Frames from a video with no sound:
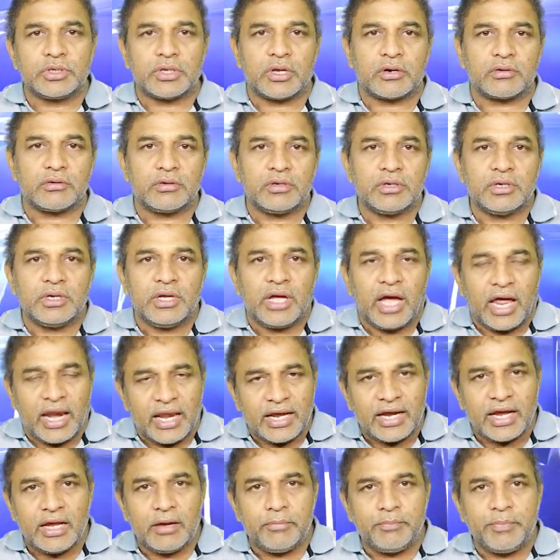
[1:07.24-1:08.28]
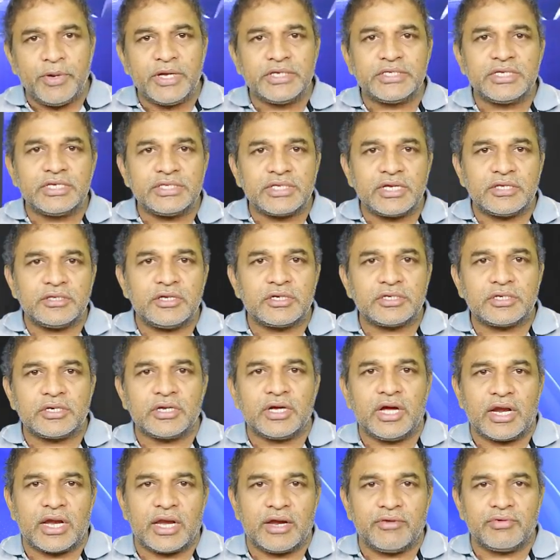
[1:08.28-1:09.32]
ఉంటారు అలాగే పీసీసీ
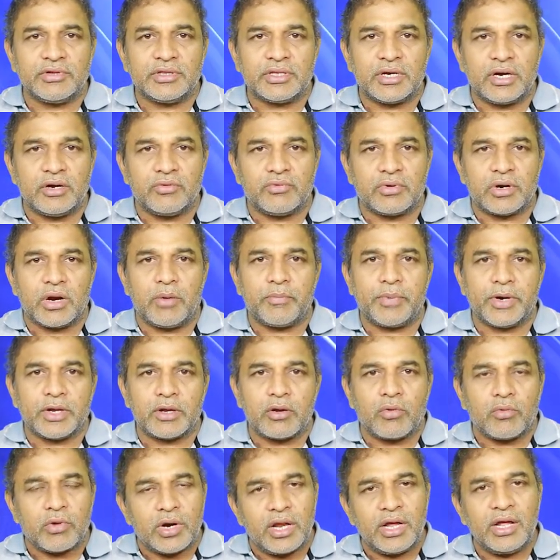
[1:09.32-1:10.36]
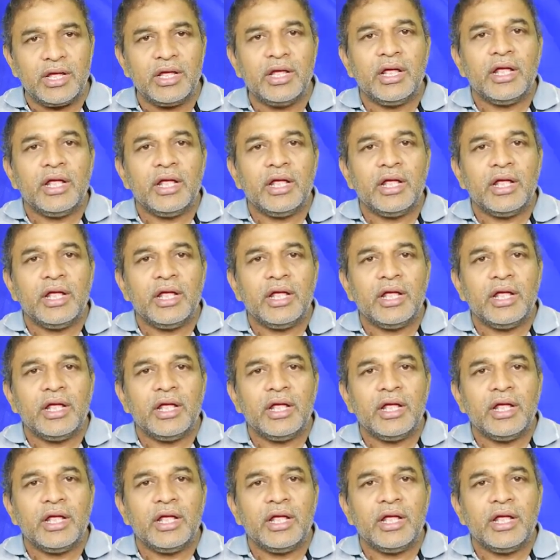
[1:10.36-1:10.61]
అధ్యక్షుడిగా రేవంత్ రెడ్డి ఉన్నప్పటికీ కూడా